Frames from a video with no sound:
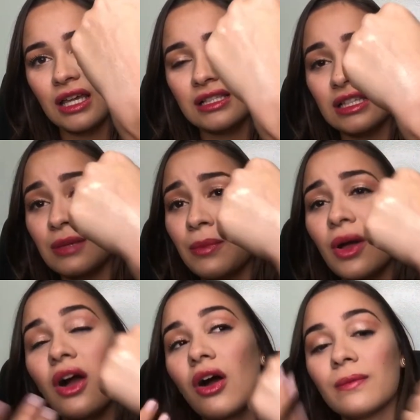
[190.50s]
Esse aqui,
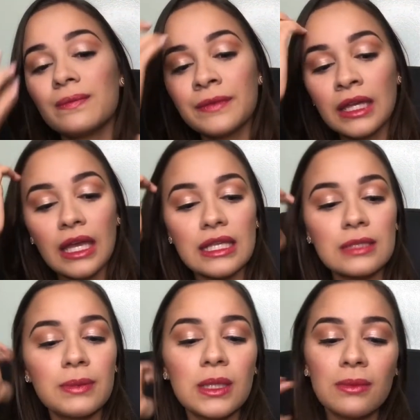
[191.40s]
ó,
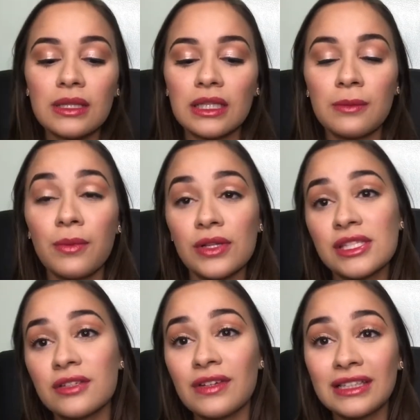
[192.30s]
esse pigmento aqui pode
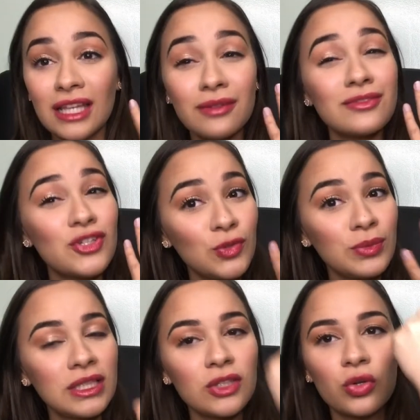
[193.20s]
servir até de
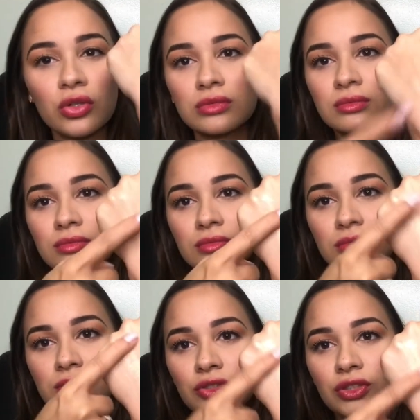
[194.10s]
iluminador.
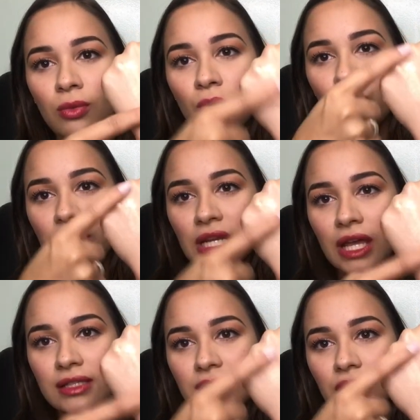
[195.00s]
De tão bom que ele
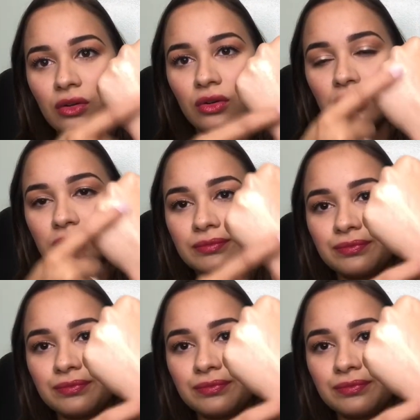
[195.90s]
é, sério, olha.